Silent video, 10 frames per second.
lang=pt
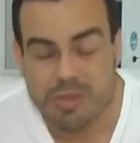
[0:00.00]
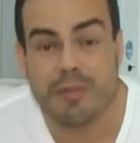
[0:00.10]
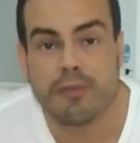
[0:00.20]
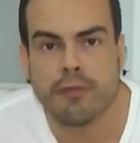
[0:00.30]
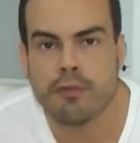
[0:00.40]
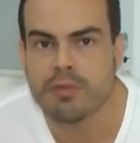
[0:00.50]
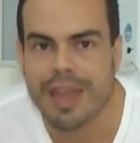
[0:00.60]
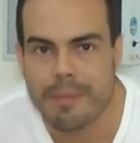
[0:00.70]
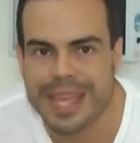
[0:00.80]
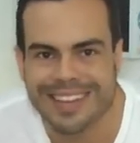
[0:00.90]
isso é
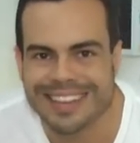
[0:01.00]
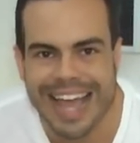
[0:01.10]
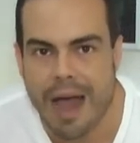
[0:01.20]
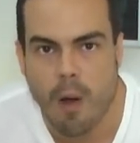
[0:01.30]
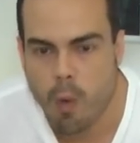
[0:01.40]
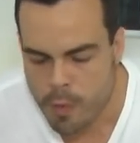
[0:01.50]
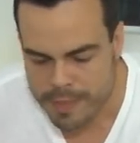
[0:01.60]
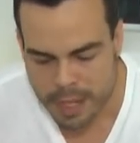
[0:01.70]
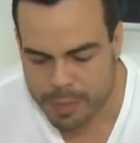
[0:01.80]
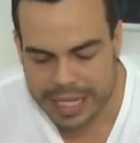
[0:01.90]
fundamental
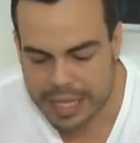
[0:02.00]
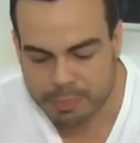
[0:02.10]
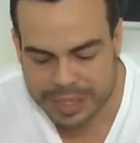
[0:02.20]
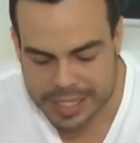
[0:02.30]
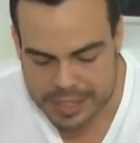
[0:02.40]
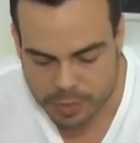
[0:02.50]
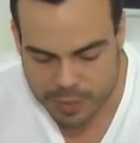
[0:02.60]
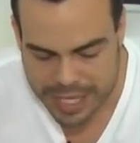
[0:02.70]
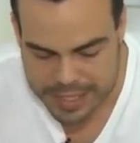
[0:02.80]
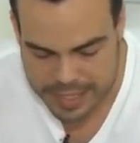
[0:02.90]
para a adaptação
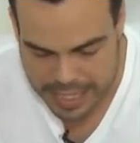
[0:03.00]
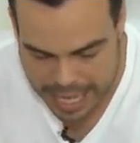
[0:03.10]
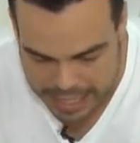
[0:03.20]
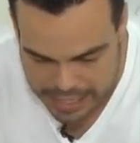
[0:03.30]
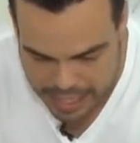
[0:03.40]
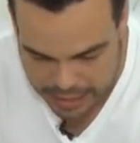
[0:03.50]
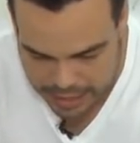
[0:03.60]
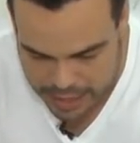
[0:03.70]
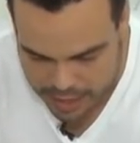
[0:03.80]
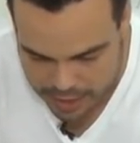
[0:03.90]
desse carinha
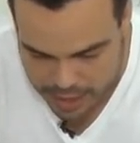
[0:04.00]
aqui